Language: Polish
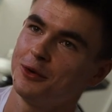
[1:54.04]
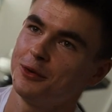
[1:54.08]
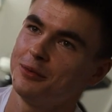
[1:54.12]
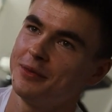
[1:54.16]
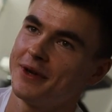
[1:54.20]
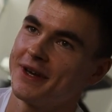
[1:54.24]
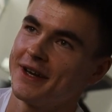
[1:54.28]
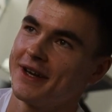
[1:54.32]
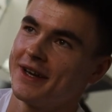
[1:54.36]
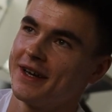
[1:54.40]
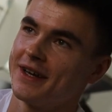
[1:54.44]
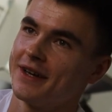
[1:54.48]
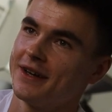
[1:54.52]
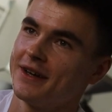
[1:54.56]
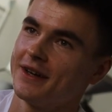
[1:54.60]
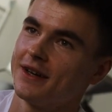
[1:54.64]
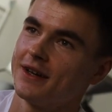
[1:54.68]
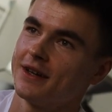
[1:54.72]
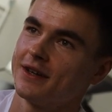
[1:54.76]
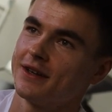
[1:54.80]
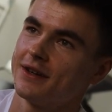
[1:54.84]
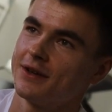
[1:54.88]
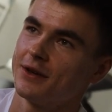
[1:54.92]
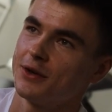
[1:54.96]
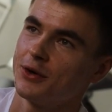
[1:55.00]
lubię
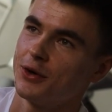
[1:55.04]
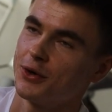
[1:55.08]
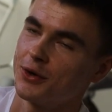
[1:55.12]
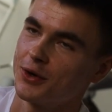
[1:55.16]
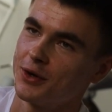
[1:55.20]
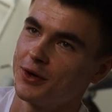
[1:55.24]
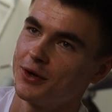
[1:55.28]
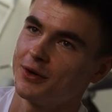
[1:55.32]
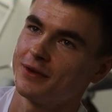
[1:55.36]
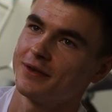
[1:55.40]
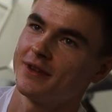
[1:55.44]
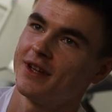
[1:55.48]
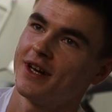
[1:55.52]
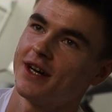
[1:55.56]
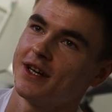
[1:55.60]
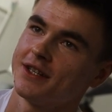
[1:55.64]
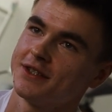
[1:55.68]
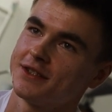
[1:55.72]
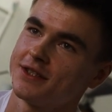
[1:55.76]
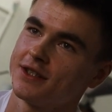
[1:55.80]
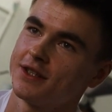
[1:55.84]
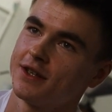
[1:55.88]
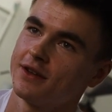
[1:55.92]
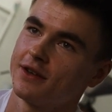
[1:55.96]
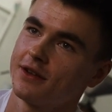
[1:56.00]

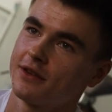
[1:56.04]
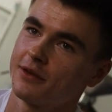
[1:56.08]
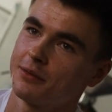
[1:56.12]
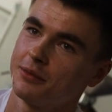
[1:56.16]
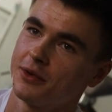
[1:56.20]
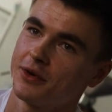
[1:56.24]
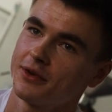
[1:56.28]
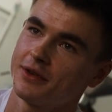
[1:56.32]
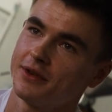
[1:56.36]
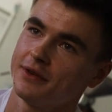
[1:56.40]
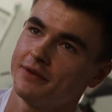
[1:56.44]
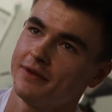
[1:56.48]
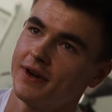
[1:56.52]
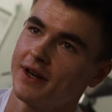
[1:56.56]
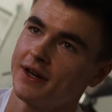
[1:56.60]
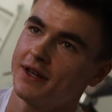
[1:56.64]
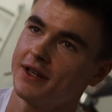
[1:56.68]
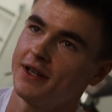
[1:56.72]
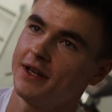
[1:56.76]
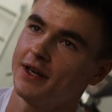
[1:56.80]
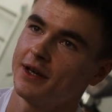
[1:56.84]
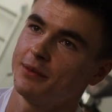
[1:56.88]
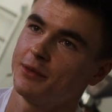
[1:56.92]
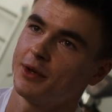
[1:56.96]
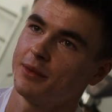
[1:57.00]
oglądać sporty
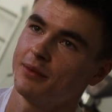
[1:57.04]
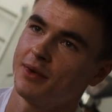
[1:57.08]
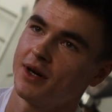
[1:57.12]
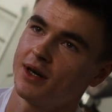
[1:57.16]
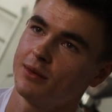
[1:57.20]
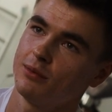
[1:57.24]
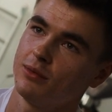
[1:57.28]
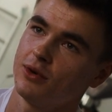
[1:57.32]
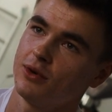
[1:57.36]
walki, MMA,